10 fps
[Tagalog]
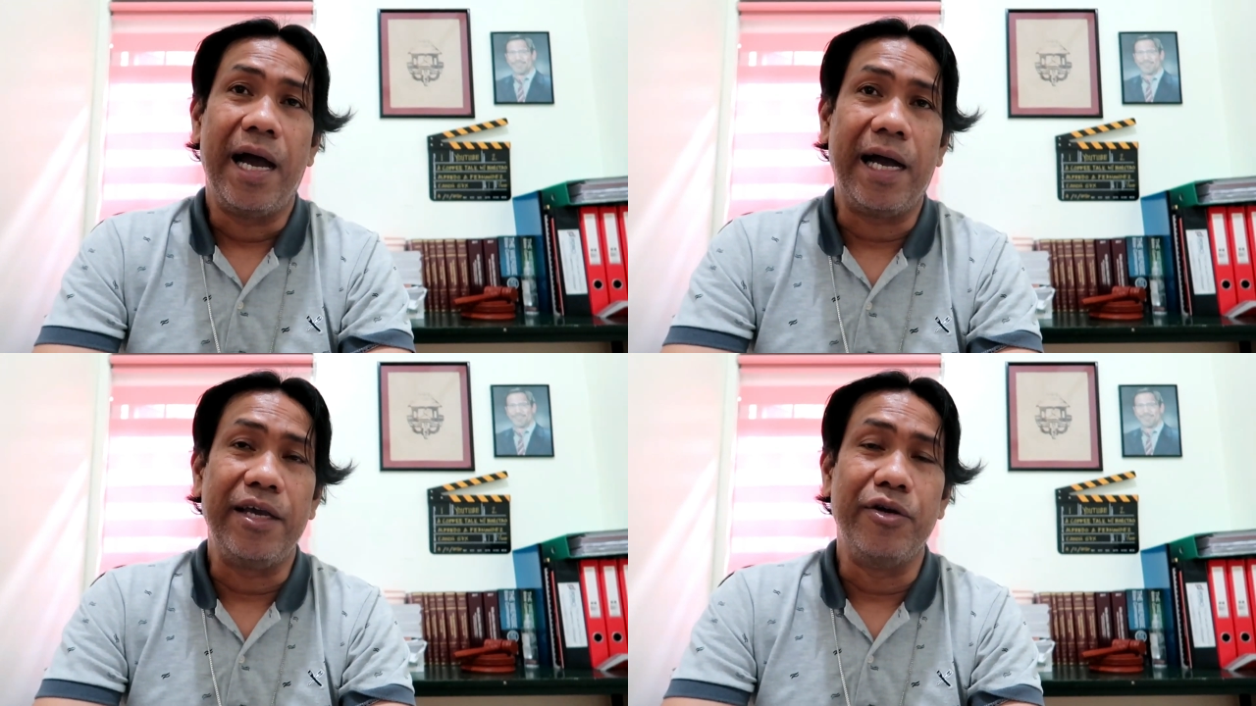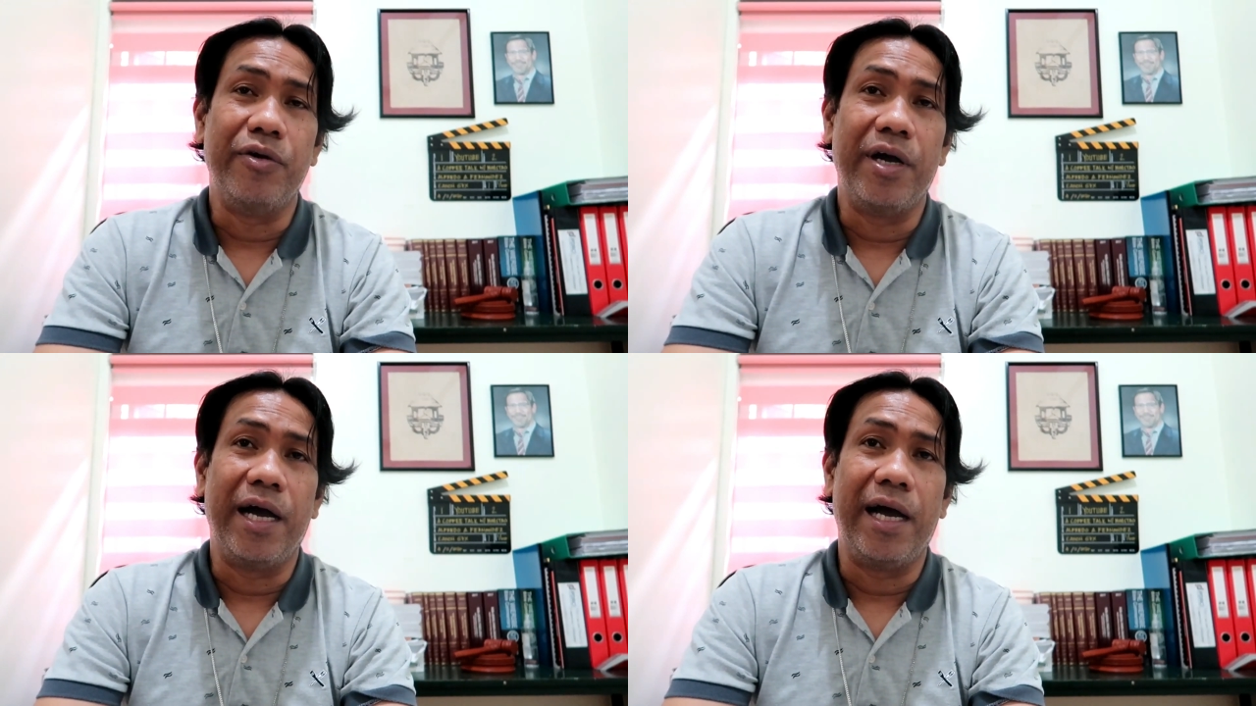ang
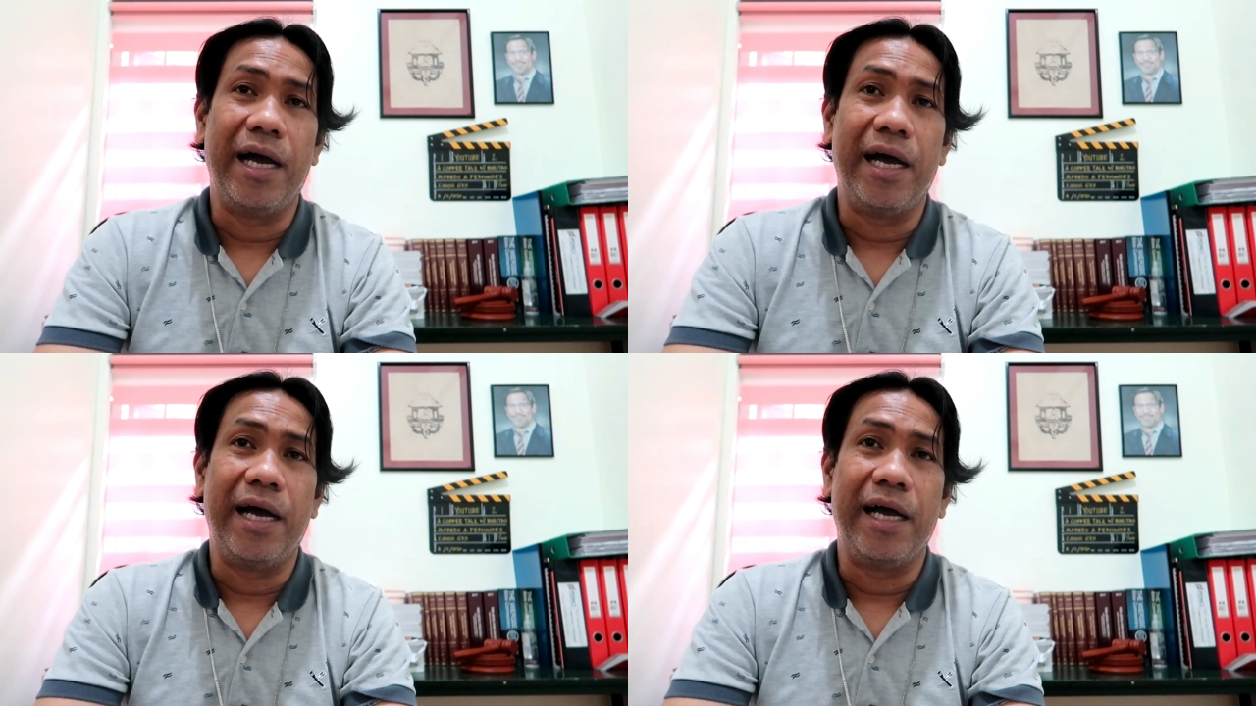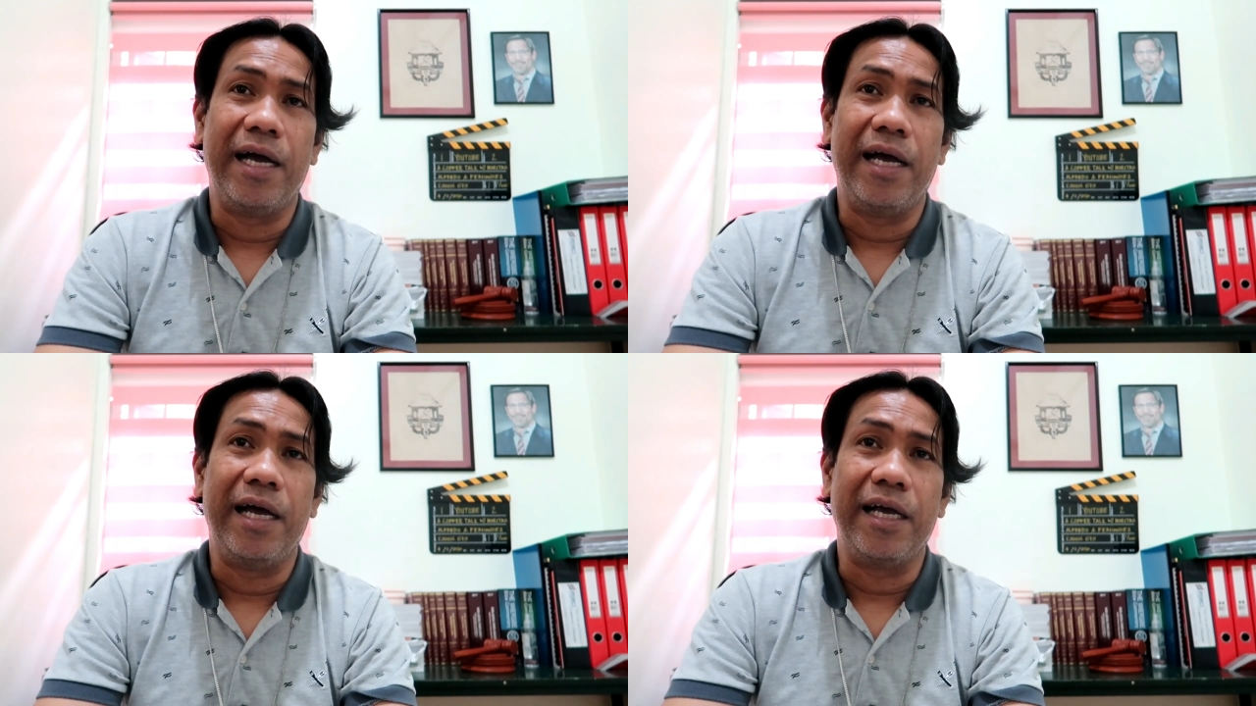iyong
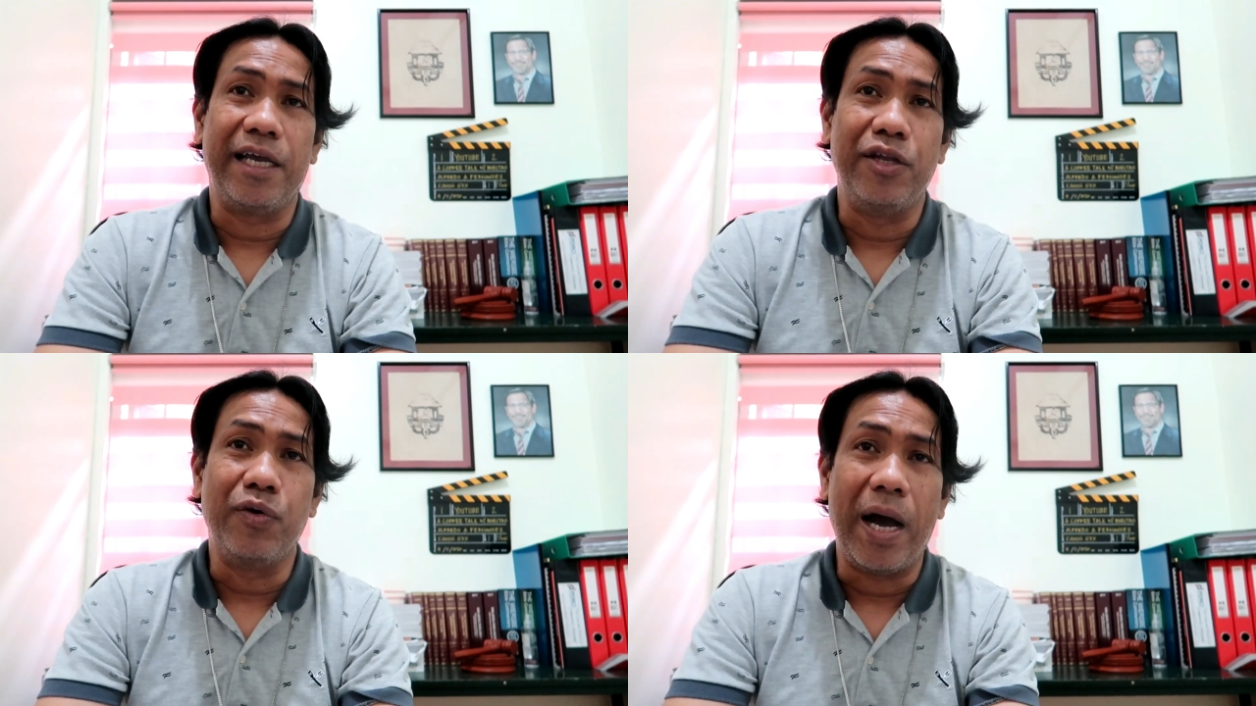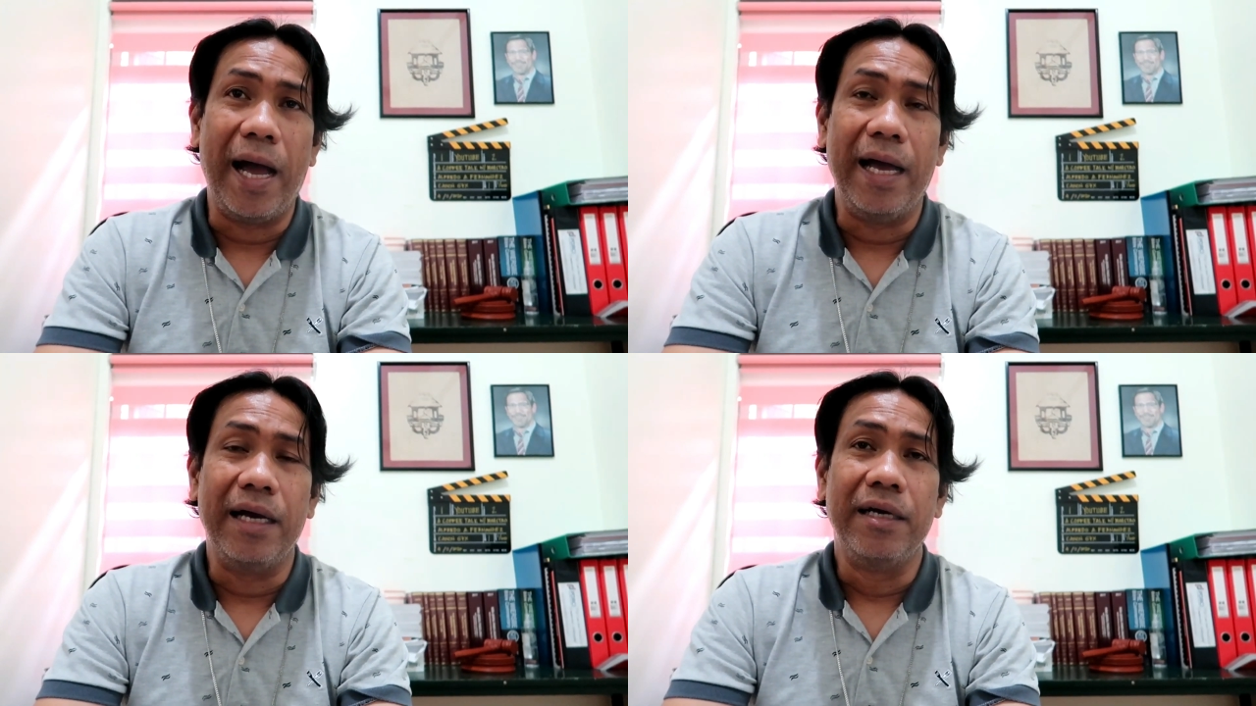uh, kinuha